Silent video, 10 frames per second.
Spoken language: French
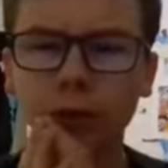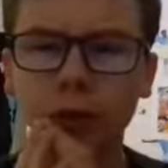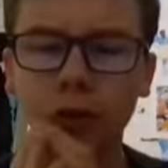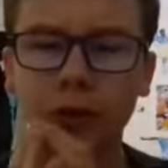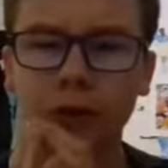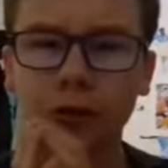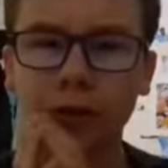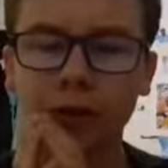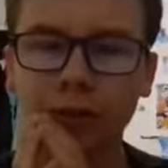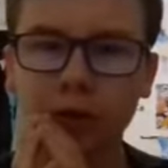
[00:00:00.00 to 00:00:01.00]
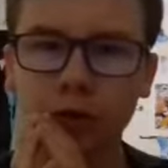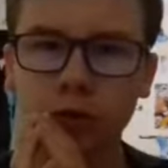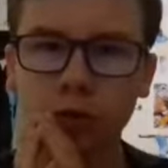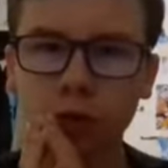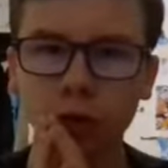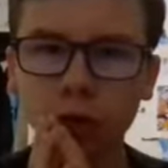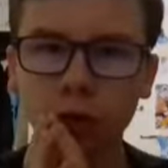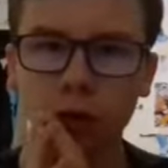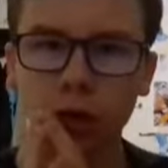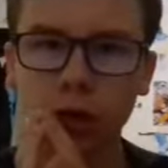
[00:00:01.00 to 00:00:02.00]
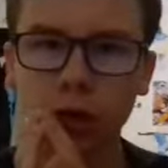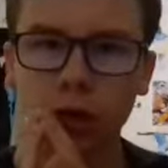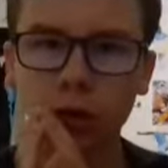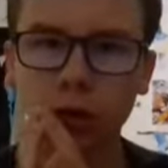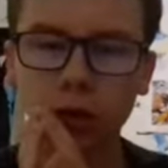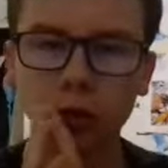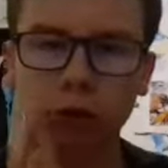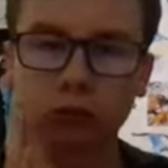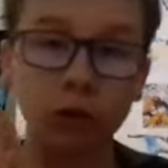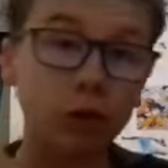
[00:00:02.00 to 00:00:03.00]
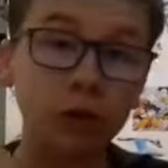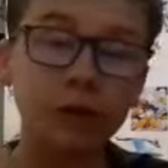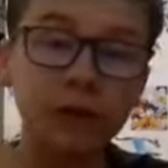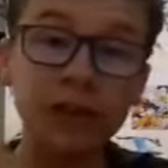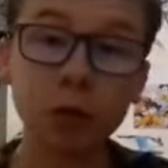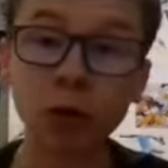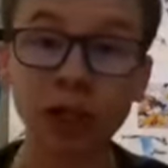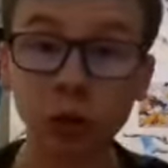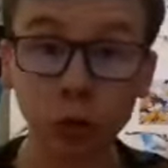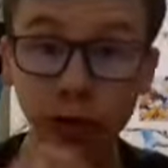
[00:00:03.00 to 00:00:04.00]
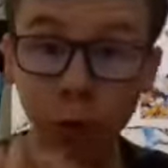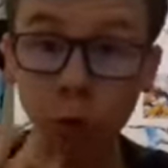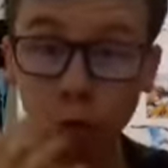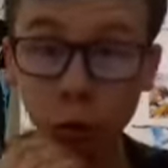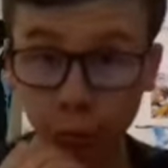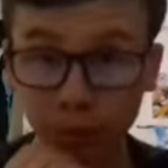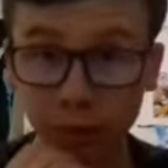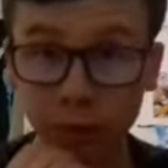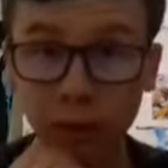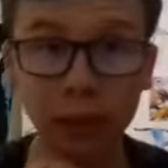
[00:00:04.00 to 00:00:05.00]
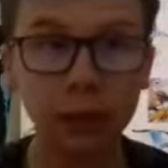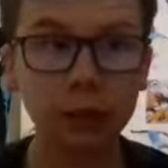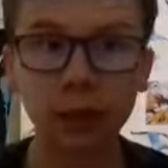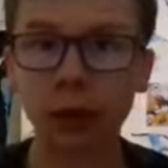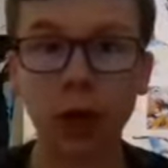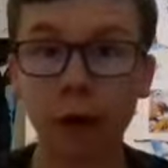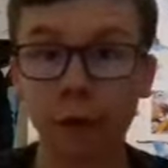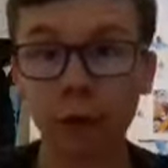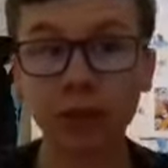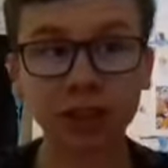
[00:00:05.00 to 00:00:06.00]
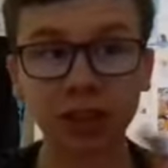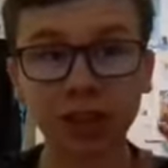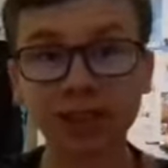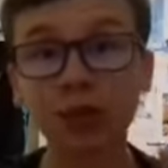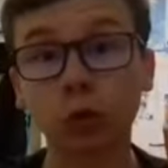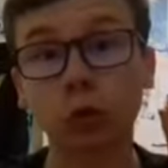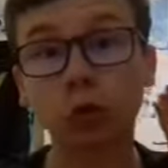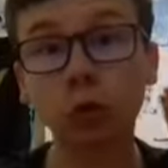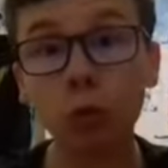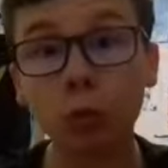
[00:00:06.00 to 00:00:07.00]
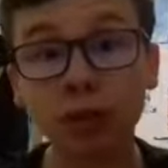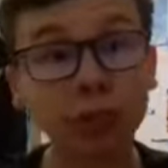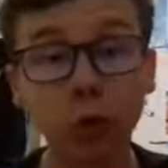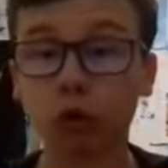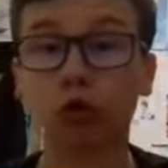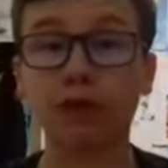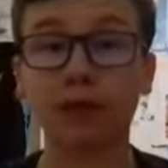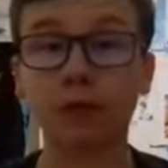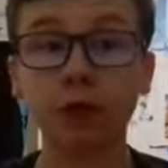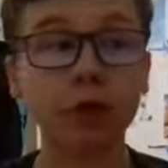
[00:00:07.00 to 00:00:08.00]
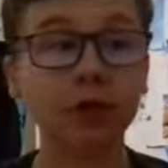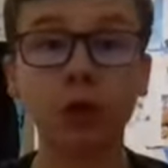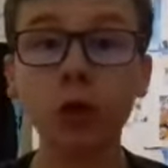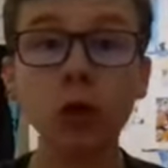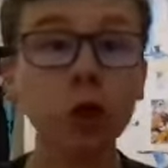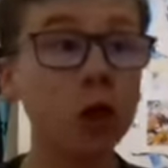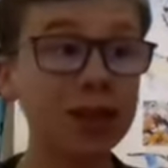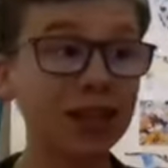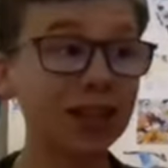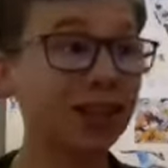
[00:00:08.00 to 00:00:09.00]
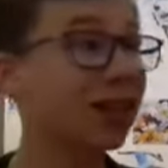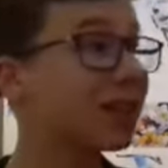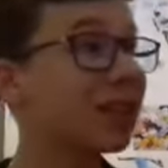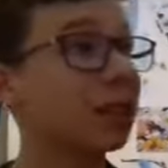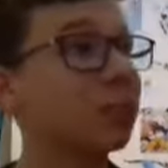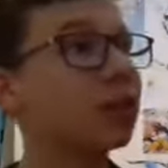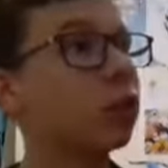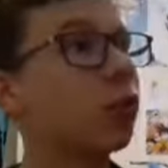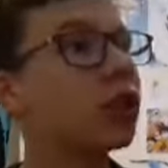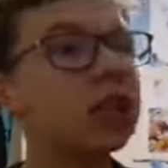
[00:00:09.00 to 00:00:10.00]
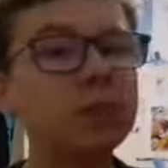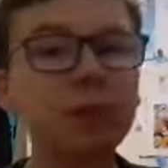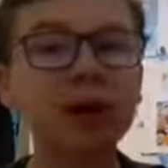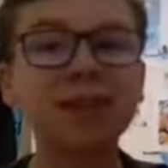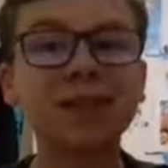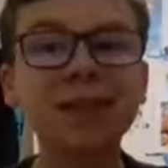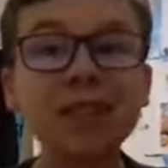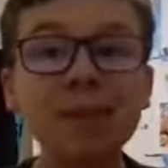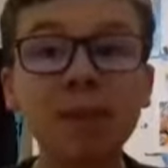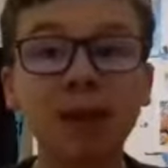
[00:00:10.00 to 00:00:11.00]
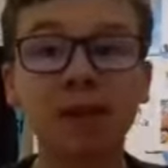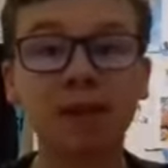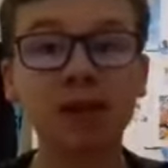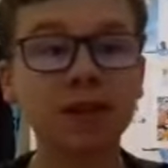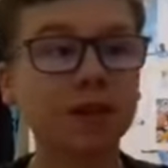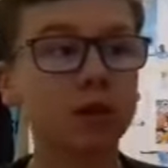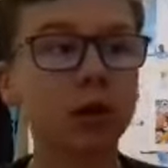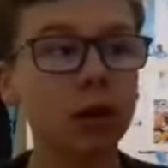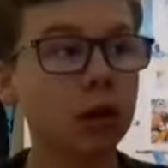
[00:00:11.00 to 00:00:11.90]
dans, la, phase euh, bah, de Infinity War, il y a tous les héros regroupés. Avant, les Gardiens de la Galaxie sont complètement hors sujet avec Avengers. Hein. Les Gardiens de la Galaxie, ça se passe dans l'espace, c'est hyper vaste.